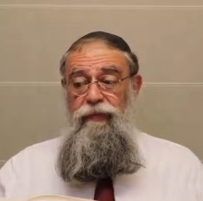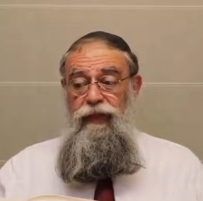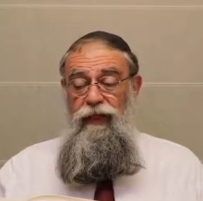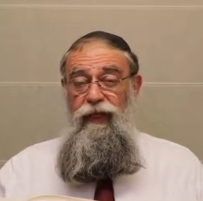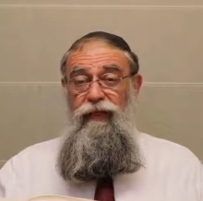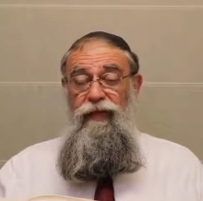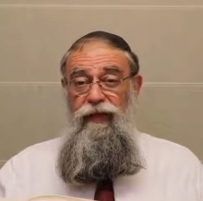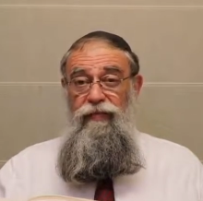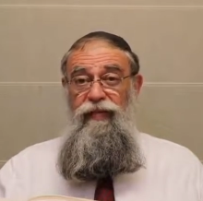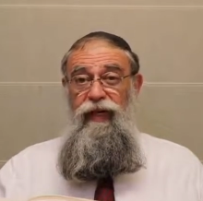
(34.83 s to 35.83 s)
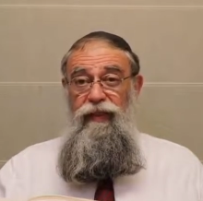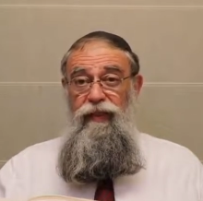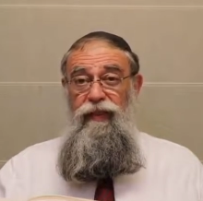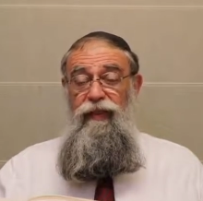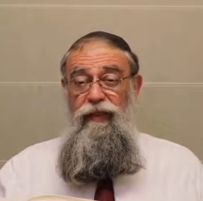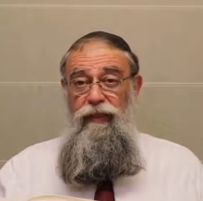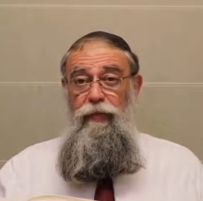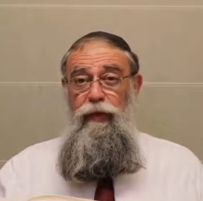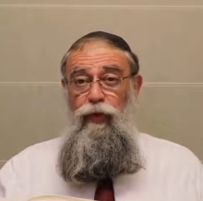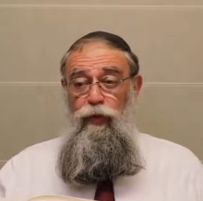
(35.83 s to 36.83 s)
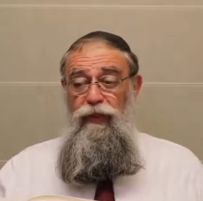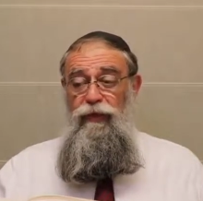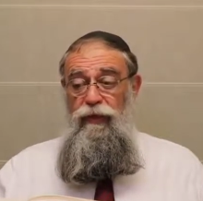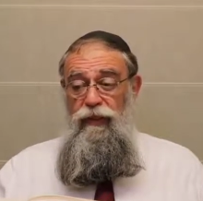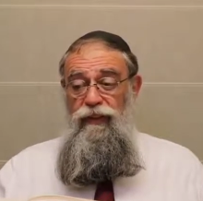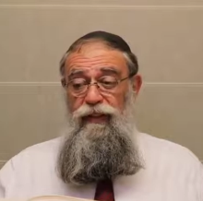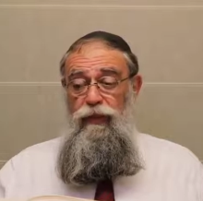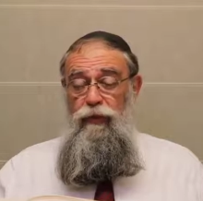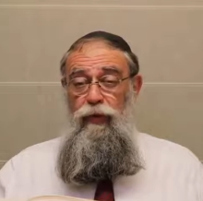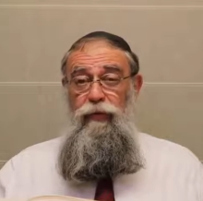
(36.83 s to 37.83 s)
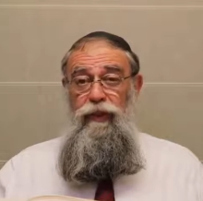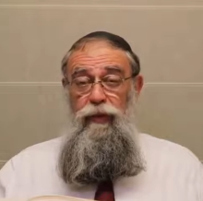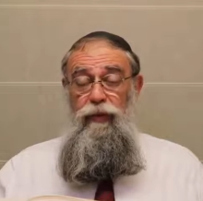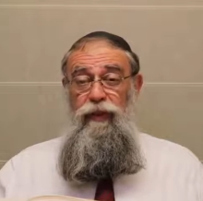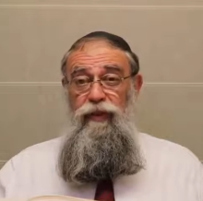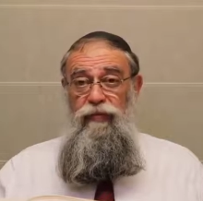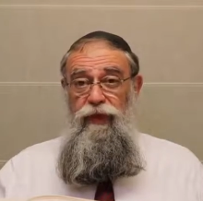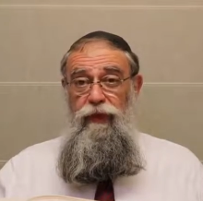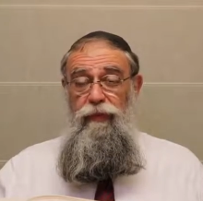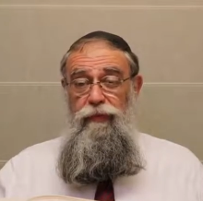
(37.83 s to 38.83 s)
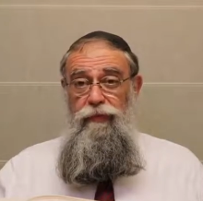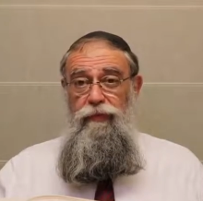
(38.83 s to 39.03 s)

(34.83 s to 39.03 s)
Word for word: que é derivada de preocupações que atormentam o indivíduo.